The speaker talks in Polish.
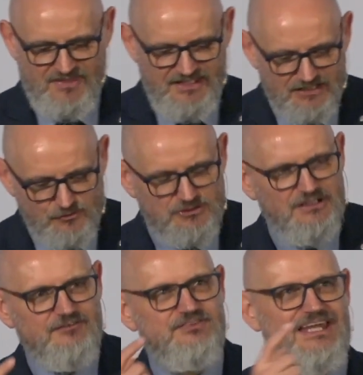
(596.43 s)
Jezus
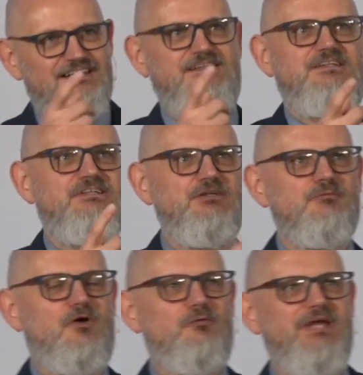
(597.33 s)
wtedy, gdy się
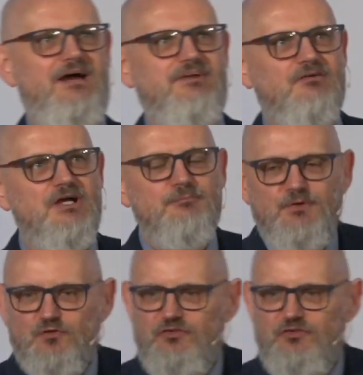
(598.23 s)
im objawiał, był w